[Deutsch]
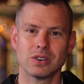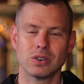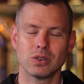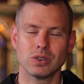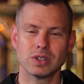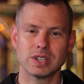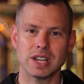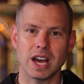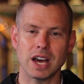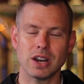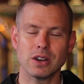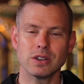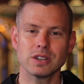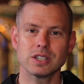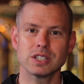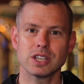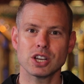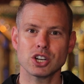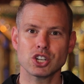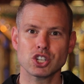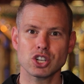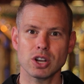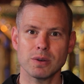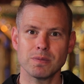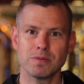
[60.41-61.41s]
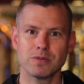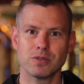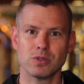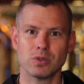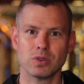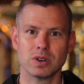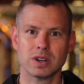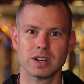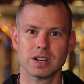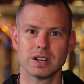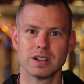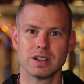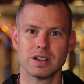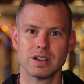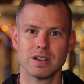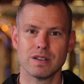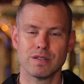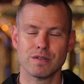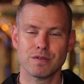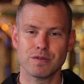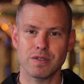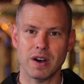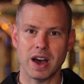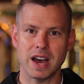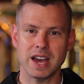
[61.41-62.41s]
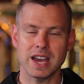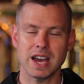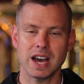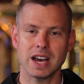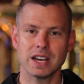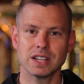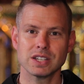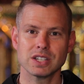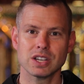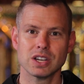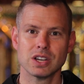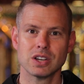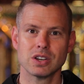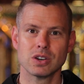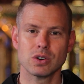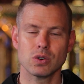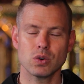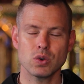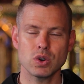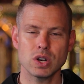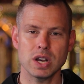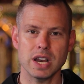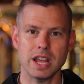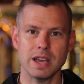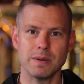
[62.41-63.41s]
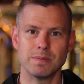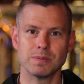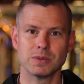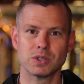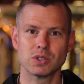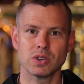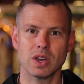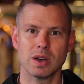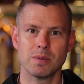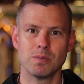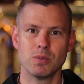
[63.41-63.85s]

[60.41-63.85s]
und dadurch der Schöpfung Freiheit und Leben zu